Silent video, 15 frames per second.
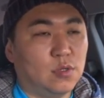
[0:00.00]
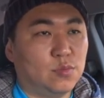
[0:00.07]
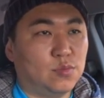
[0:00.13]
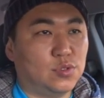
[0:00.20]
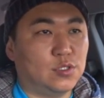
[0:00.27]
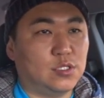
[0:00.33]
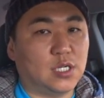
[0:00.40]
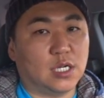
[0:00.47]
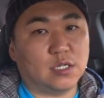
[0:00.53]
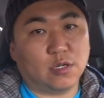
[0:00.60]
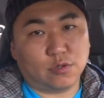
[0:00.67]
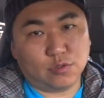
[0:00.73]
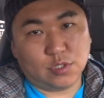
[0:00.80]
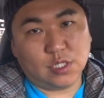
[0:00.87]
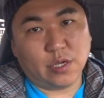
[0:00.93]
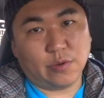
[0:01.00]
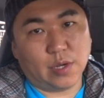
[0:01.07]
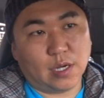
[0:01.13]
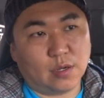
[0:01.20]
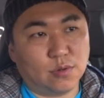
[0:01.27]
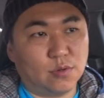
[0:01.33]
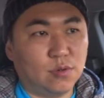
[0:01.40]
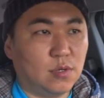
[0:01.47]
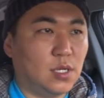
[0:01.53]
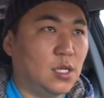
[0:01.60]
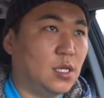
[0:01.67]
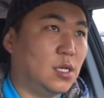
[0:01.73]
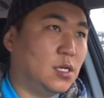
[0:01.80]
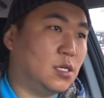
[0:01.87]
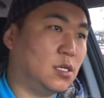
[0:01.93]
부득이한 경우를 제외하고
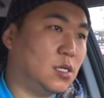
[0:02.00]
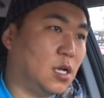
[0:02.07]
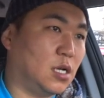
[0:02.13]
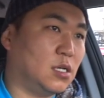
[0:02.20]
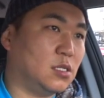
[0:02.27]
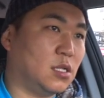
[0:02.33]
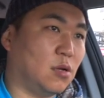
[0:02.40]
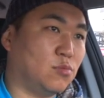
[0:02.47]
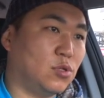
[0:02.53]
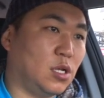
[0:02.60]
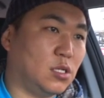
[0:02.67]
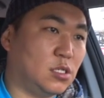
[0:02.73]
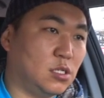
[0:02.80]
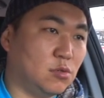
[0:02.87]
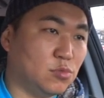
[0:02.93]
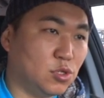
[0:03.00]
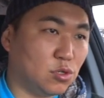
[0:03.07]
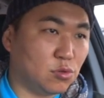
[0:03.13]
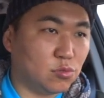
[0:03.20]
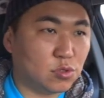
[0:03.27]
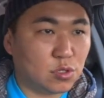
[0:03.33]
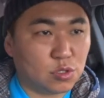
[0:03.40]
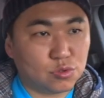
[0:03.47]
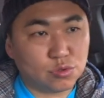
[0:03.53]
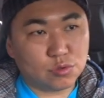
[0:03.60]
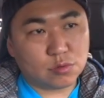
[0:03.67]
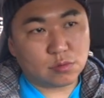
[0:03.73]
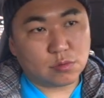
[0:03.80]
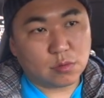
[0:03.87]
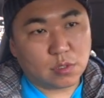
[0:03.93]
그렇게 하기 때문에 지금처럼 이렇게 쭉
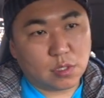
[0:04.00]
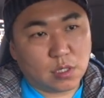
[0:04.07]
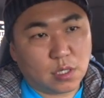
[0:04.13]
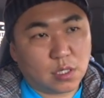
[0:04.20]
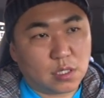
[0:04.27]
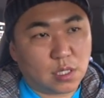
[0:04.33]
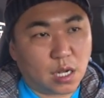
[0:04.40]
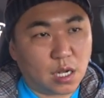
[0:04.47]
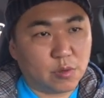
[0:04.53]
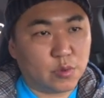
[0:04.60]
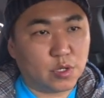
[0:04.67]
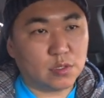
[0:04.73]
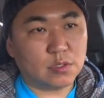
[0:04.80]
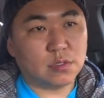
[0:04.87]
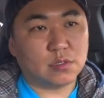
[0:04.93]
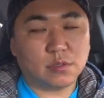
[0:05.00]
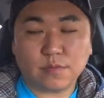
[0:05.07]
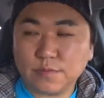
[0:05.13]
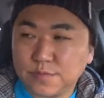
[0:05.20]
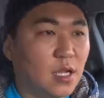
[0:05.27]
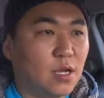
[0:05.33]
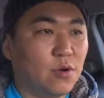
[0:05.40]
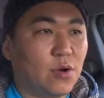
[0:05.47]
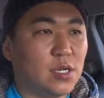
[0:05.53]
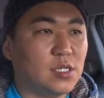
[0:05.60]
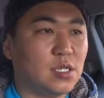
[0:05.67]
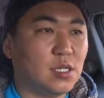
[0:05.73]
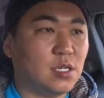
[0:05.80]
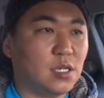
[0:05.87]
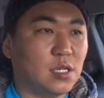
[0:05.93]
나가면은
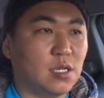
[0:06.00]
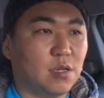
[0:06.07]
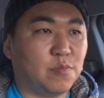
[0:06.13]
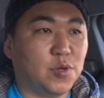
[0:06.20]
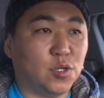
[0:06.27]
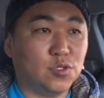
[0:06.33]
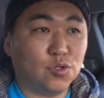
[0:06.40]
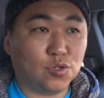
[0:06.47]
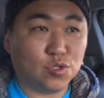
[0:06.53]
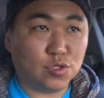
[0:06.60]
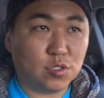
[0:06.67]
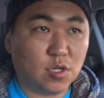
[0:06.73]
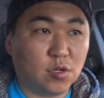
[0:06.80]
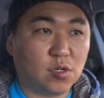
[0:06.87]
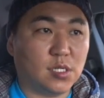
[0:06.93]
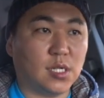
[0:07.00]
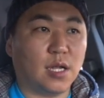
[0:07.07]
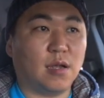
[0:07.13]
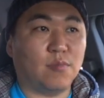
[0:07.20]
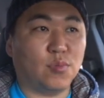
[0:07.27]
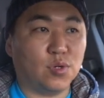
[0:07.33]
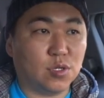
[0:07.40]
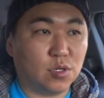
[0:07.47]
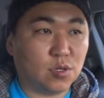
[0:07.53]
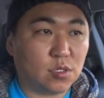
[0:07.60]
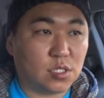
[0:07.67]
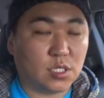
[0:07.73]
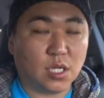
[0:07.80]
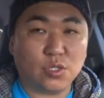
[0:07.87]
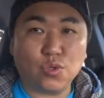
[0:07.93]
확실히 변속 충격이나 뭐 이런
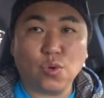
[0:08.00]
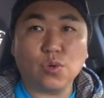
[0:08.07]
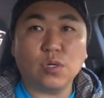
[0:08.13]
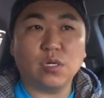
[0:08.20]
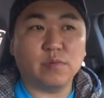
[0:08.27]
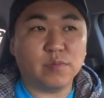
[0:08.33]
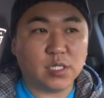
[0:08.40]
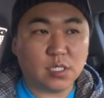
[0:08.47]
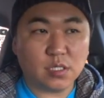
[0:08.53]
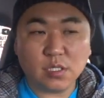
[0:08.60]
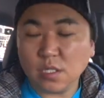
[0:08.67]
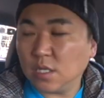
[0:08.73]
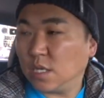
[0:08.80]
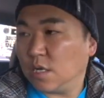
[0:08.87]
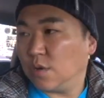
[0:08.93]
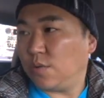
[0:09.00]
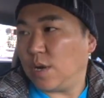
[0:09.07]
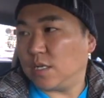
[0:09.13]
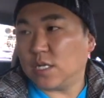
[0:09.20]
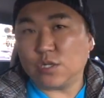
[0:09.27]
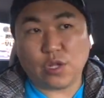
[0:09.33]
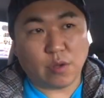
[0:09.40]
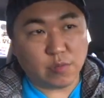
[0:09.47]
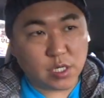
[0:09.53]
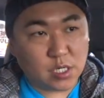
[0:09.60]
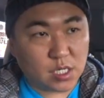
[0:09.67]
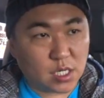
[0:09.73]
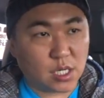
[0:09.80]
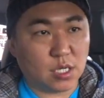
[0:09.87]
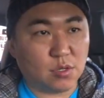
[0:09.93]
것들에 조금은 완화됨을
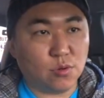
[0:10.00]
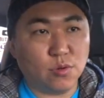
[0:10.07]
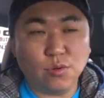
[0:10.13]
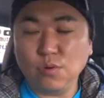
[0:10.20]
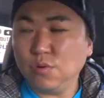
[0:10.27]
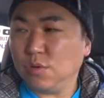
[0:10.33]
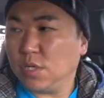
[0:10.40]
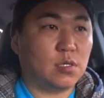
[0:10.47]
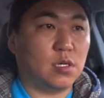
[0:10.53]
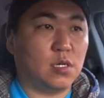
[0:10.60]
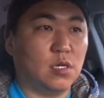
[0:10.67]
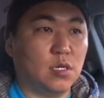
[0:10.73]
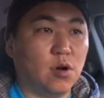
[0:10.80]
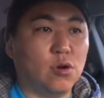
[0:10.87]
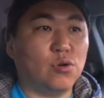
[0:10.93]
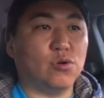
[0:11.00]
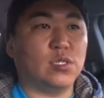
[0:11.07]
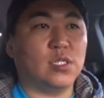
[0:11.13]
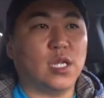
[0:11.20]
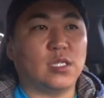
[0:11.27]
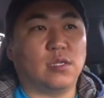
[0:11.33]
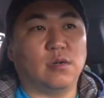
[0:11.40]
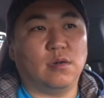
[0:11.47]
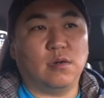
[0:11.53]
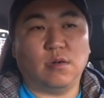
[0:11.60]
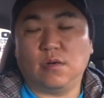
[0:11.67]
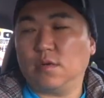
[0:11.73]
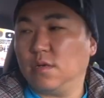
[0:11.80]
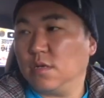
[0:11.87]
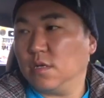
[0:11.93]
느끼고 그걸로
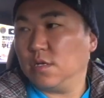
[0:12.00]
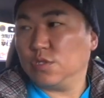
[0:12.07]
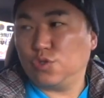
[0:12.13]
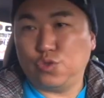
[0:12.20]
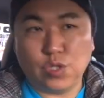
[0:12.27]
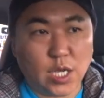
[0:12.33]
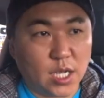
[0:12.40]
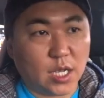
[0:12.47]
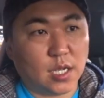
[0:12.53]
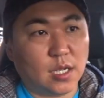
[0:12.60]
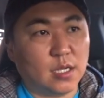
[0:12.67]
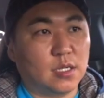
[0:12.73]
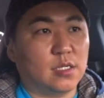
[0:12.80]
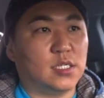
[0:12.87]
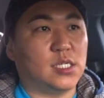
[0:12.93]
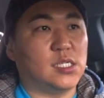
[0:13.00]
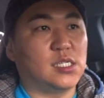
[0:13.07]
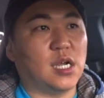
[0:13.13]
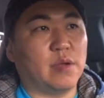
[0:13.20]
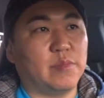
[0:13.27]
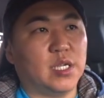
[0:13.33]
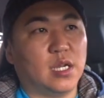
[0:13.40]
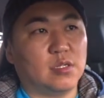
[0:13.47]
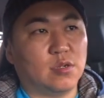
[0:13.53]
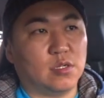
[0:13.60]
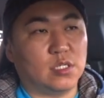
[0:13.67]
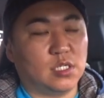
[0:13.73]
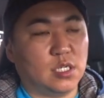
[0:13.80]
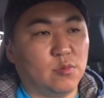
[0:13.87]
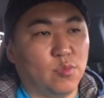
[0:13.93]
인해서 주행
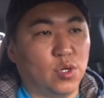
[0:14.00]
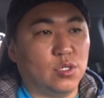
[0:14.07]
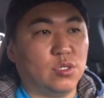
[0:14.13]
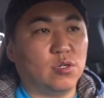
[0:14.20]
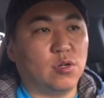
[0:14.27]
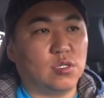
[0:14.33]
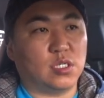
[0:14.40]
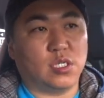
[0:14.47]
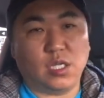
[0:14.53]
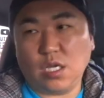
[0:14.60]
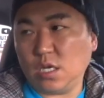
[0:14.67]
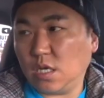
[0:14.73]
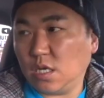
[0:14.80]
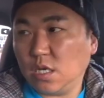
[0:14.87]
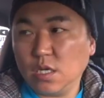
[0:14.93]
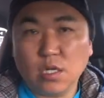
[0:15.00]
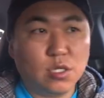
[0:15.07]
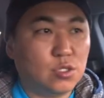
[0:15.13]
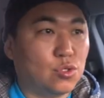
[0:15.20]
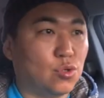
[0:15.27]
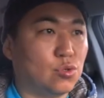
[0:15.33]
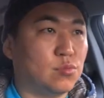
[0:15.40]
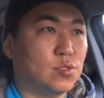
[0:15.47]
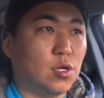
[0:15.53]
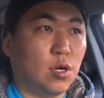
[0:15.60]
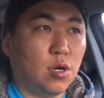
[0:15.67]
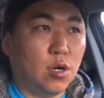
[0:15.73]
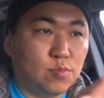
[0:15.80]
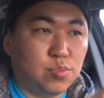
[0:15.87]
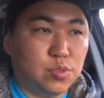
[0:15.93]
질감이라든지 뭐 이런 것들이 조금
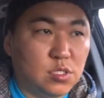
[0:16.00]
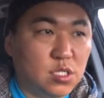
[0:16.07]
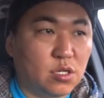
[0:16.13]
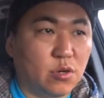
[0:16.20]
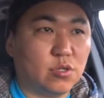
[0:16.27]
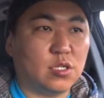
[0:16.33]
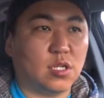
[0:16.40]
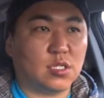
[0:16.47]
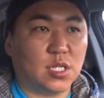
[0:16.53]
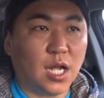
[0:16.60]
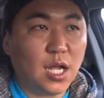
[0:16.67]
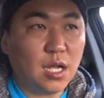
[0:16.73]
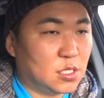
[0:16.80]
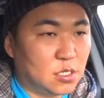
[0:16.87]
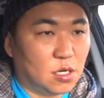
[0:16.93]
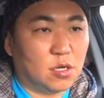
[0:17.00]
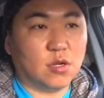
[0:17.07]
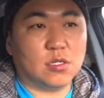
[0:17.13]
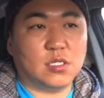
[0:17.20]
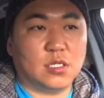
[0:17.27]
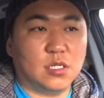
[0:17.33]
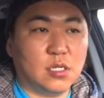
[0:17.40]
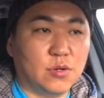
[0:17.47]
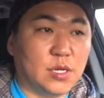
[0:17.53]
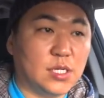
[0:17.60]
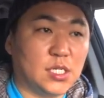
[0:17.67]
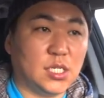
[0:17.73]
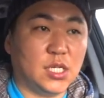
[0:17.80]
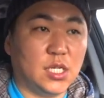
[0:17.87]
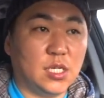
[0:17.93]
더 부드러워졌다 그런 것들을
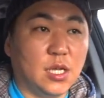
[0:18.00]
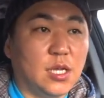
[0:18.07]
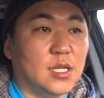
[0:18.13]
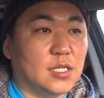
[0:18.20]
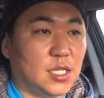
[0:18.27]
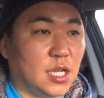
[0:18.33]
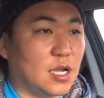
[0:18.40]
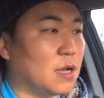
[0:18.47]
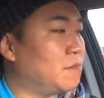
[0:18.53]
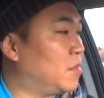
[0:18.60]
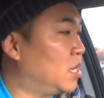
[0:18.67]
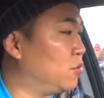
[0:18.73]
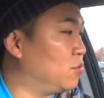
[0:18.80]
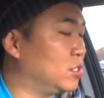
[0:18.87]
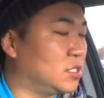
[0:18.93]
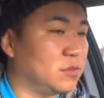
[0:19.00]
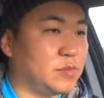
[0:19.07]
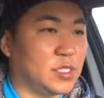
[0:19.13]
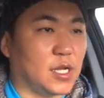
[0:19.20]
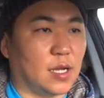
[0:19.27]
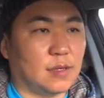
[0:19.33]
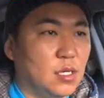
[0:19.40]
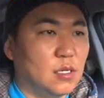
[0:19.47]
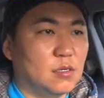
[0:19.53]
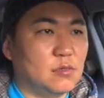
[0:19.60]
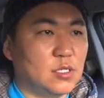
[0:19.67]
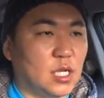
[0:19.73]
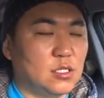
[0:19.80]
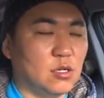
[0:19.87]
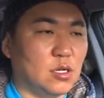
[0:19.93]
확실히 체감하고 있습니다
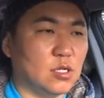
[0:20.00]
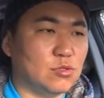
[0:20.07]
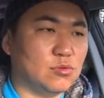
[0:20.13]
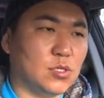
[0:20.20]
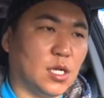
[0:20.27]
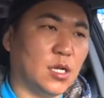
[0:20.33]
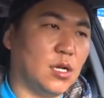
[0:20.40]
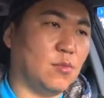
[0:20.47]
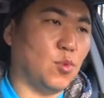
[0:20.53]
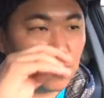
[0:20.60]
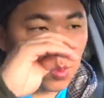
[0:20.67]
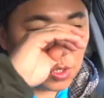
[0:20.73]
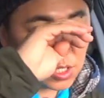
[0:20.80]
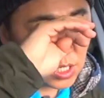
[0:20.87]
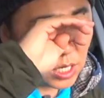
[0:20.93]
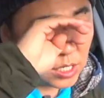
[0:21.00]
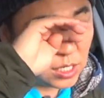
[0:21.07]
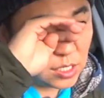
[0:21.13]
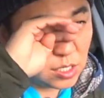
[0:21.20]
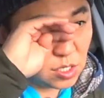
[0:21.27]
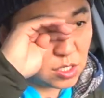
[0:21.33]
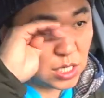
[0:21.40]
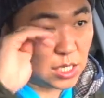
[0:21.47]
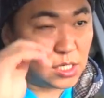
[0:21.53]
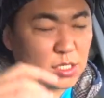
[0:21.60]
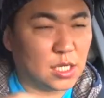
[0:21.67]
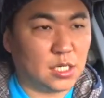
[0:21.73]
예전에도 제가 모트라인에서 자기차